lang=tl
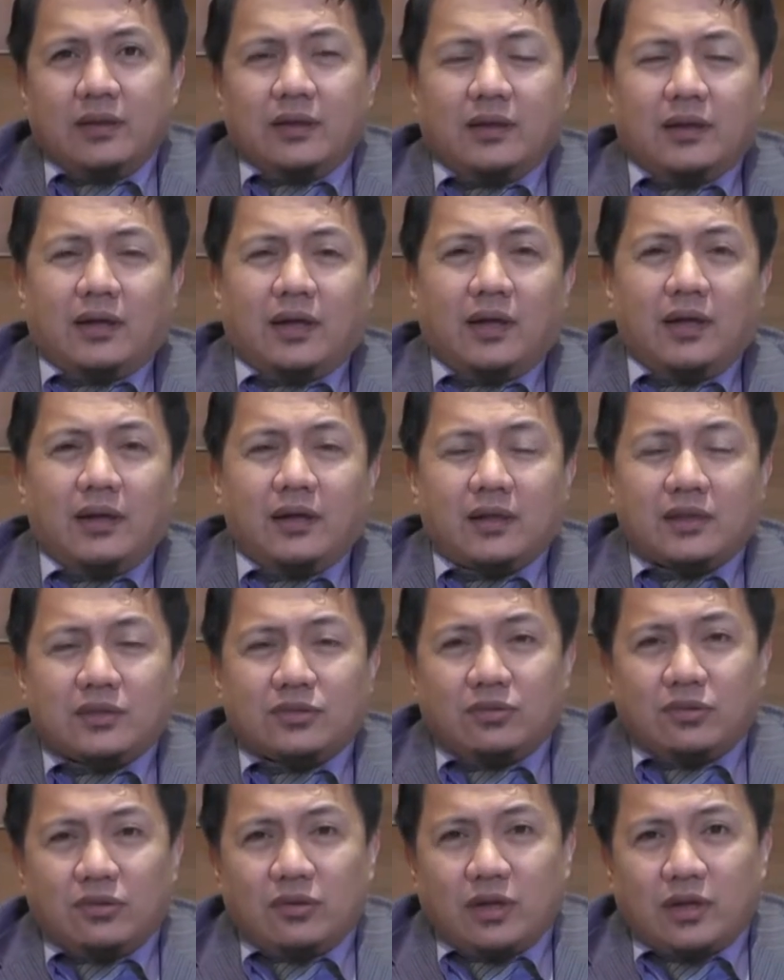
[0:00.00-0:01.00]
Kala
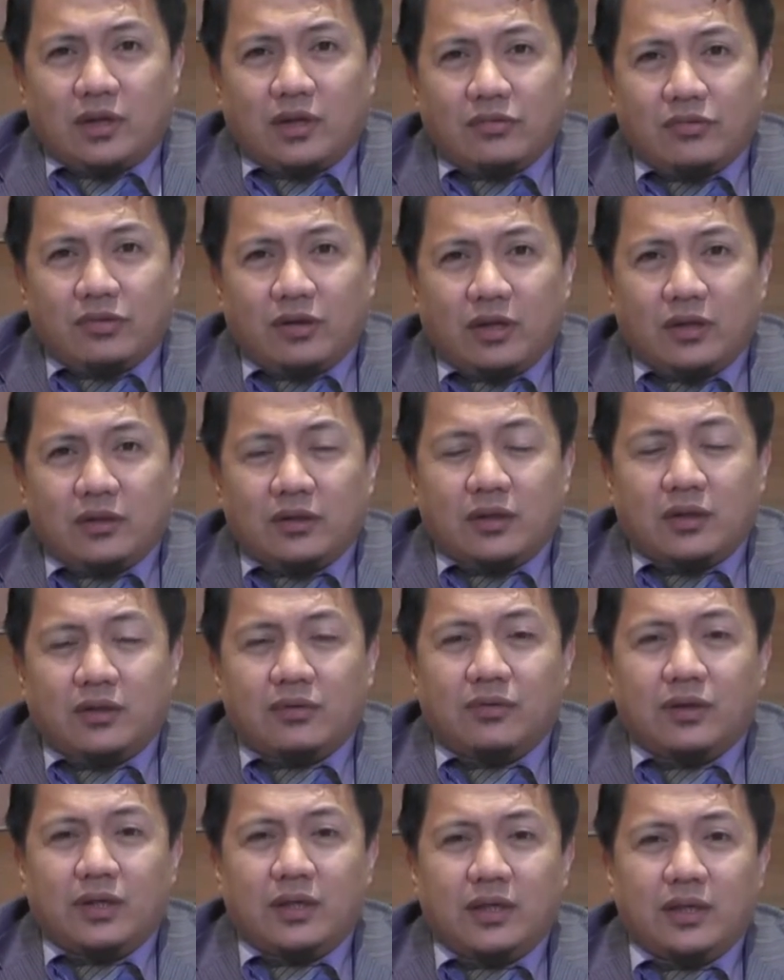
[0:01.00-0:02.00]
Rasulullah
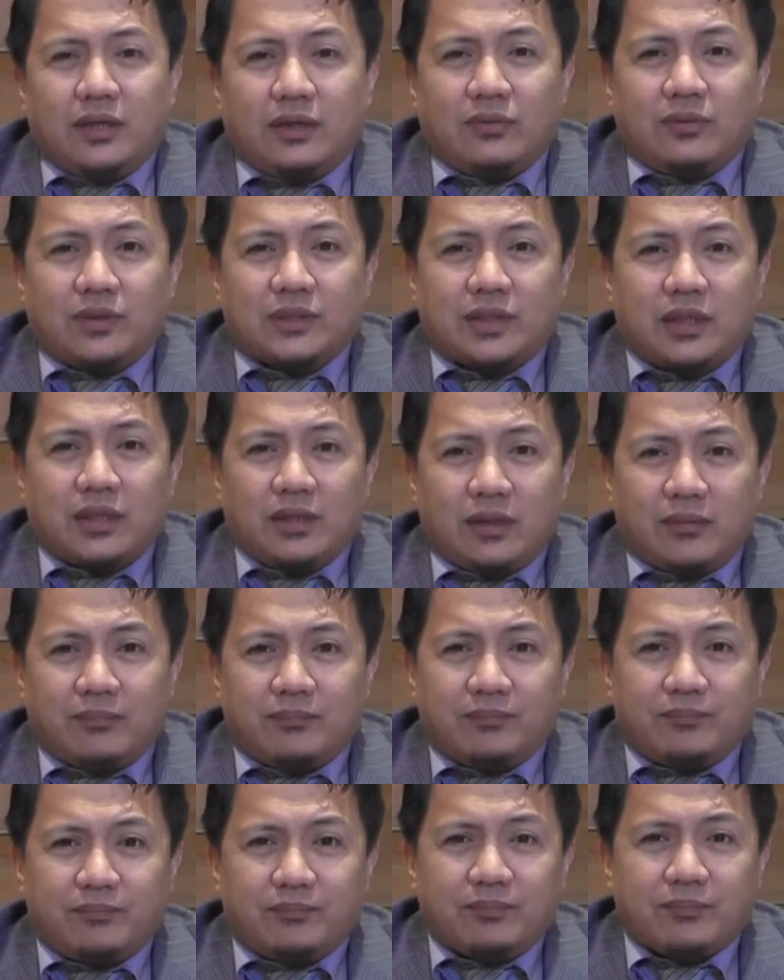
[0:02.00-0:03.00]
sallallahu alaihi
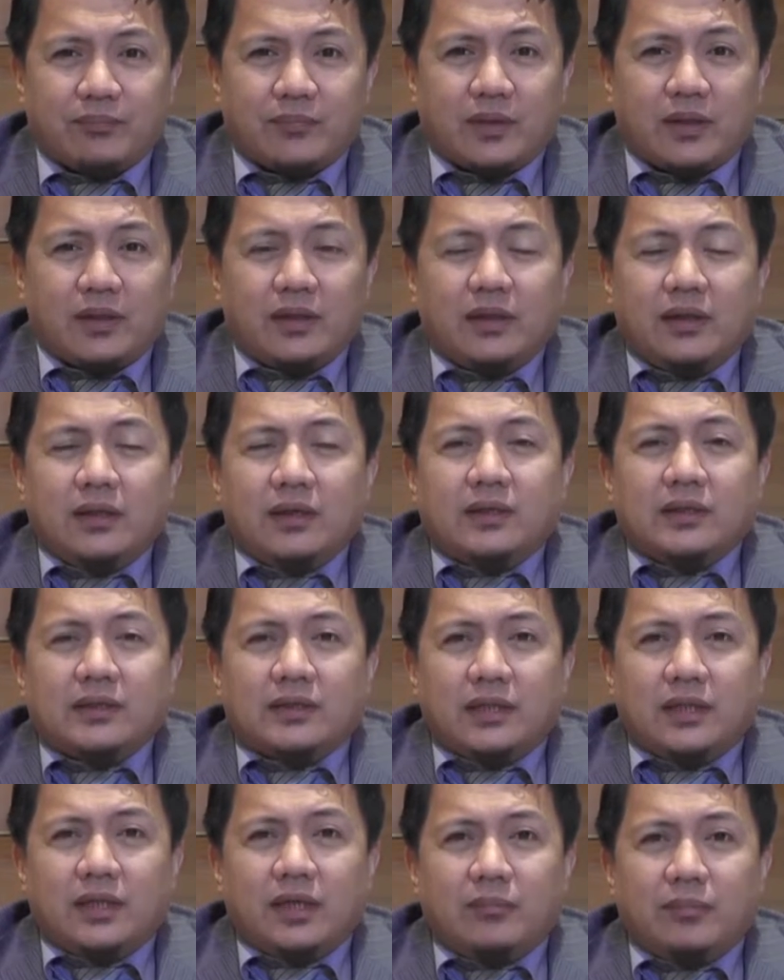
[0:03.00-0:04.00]
wasallam,
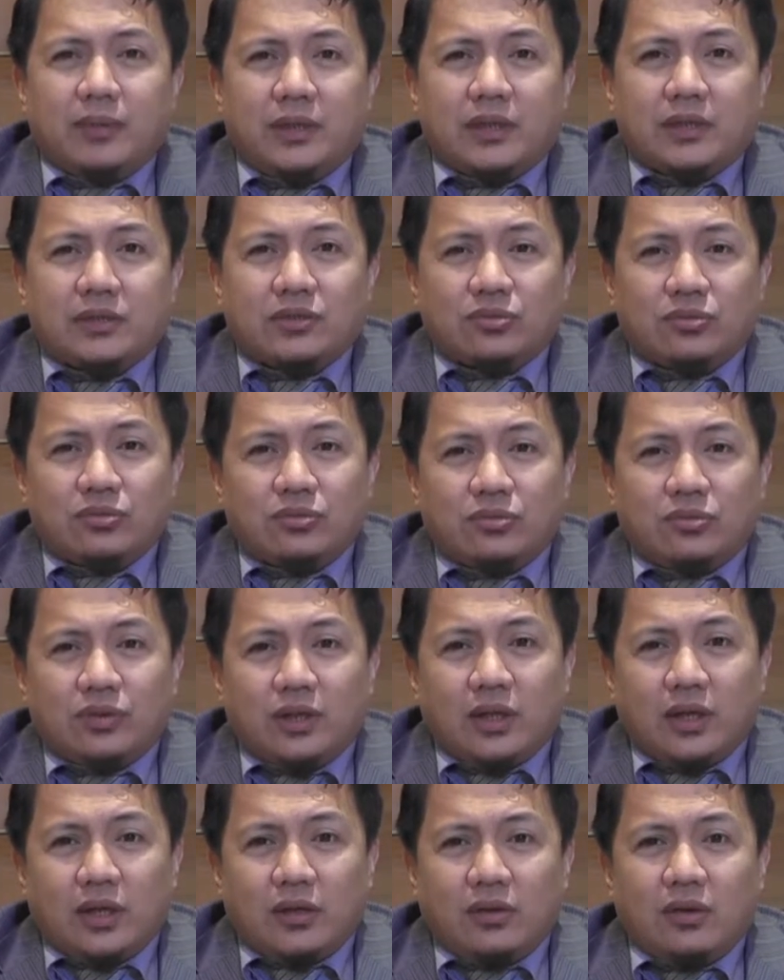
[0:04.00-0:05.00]
sinabi ng sugo
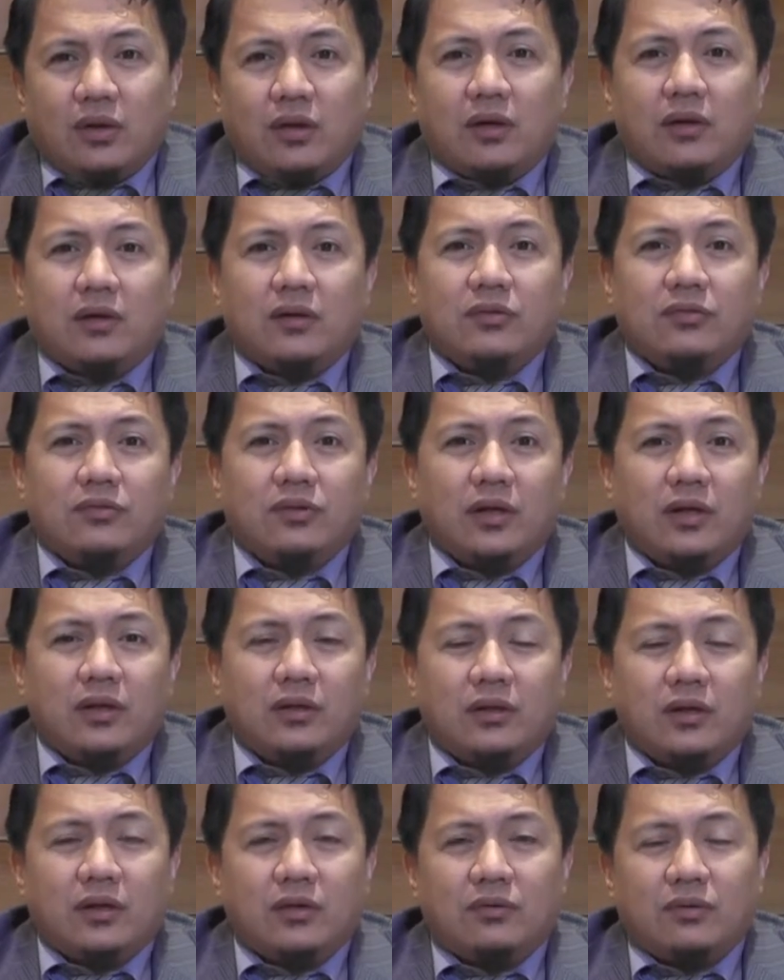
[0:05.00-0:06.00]
ng Allah
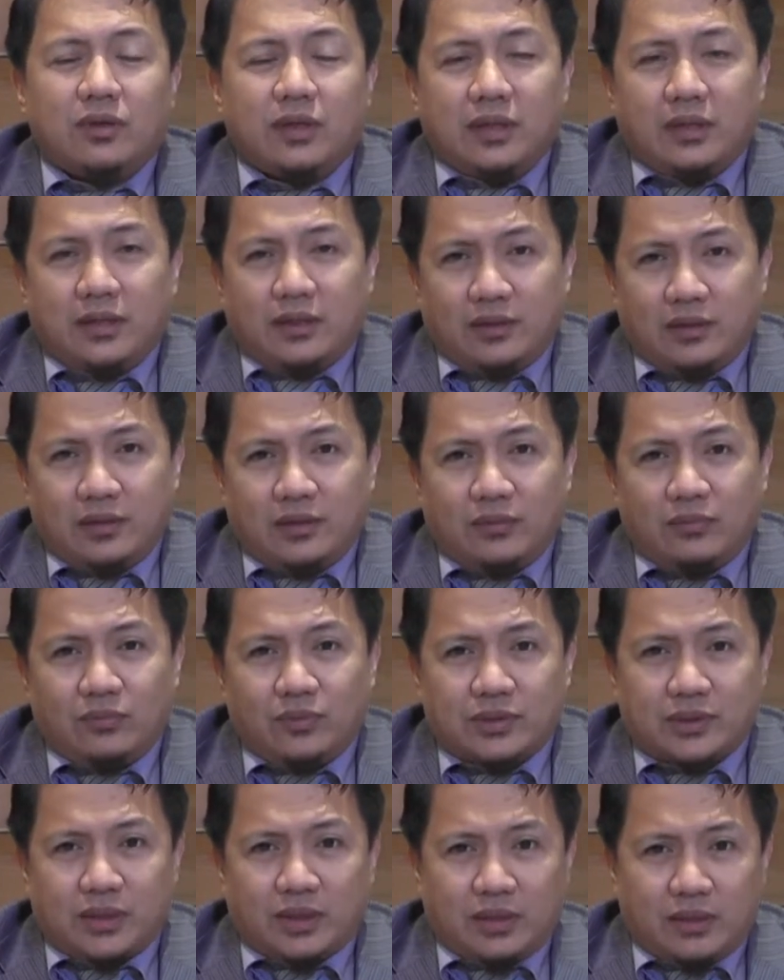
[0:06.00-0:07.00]
sallallahu alayhi
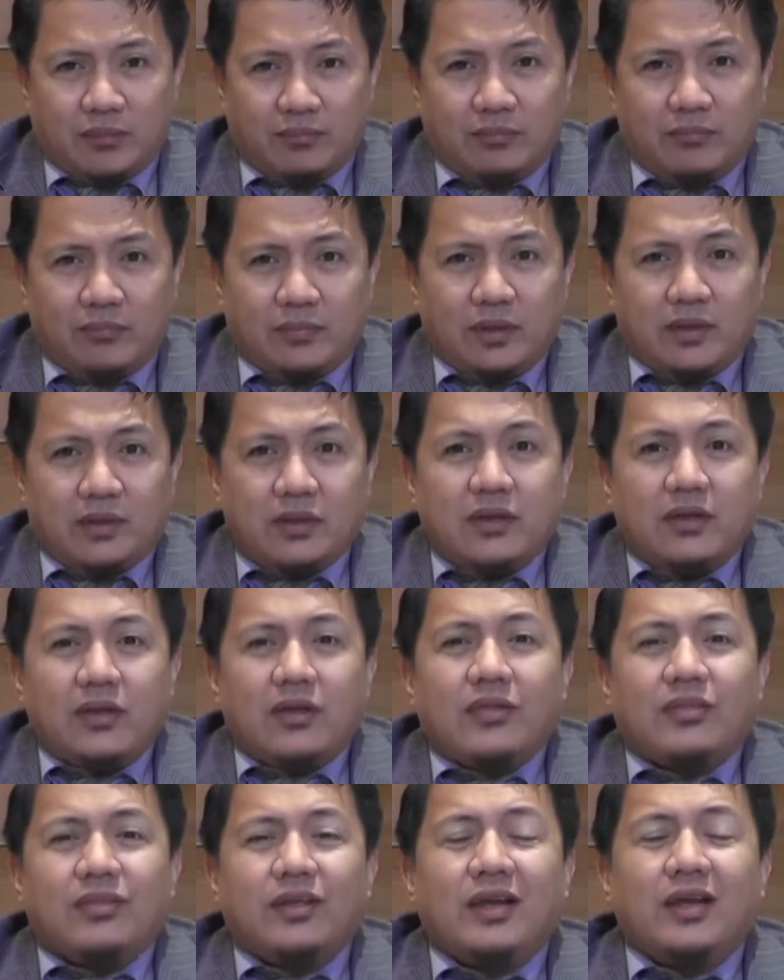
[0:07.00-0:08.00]
wasallam,
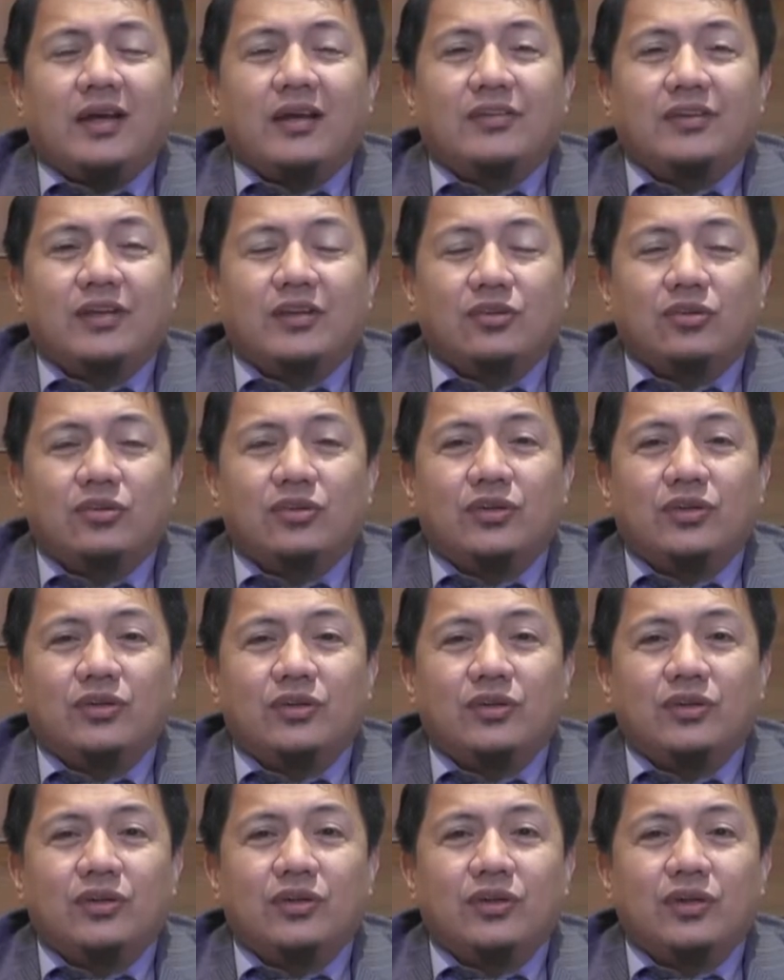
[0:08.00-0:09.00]

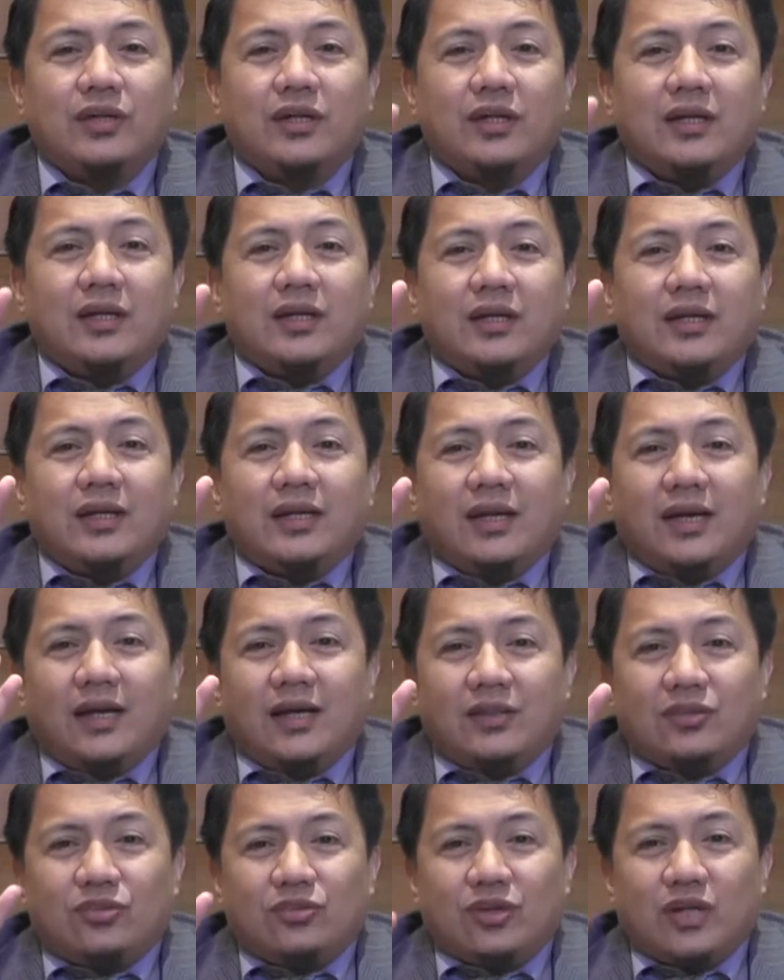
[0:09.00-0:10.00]
Thalathatun
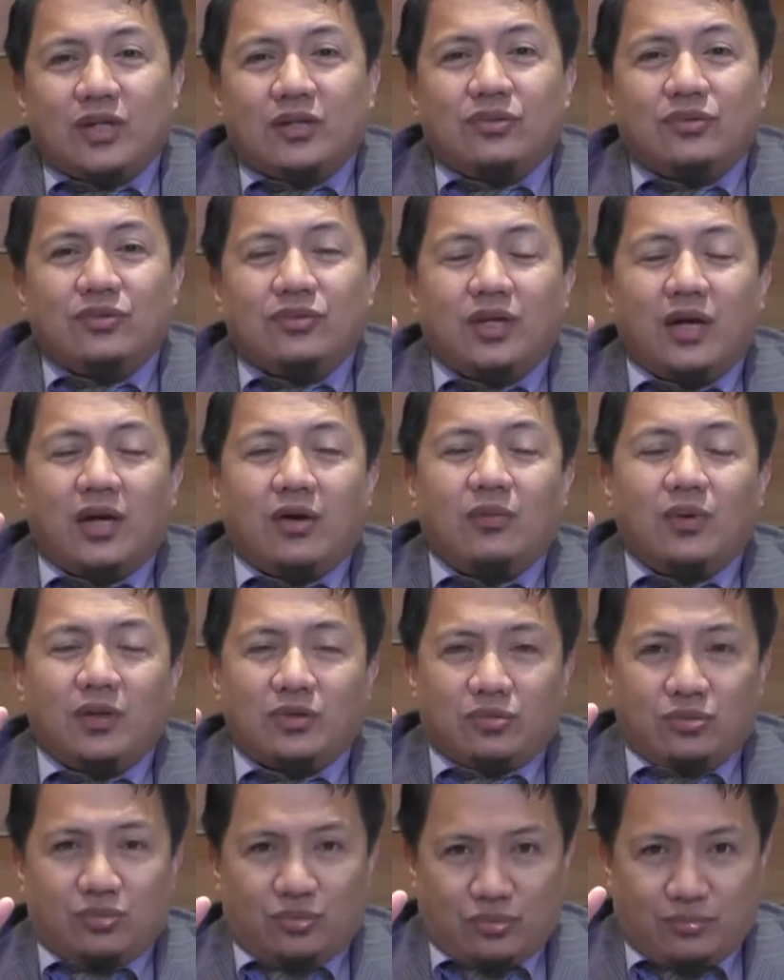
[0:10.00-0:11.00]
la turaddu
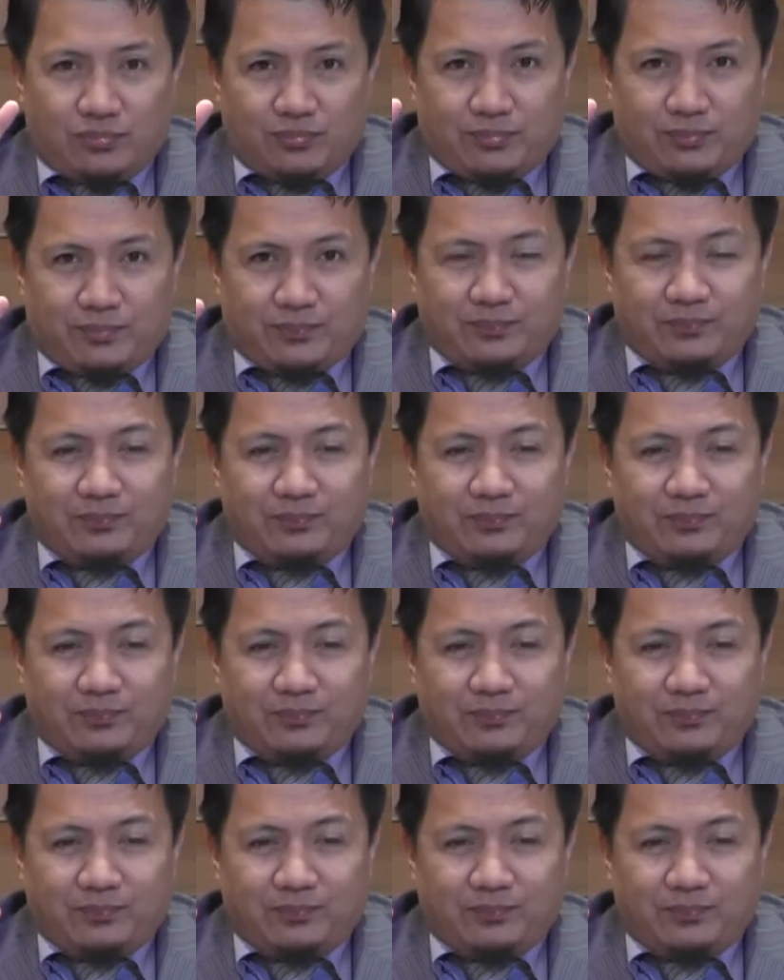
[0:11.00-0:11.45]
da'watuhum.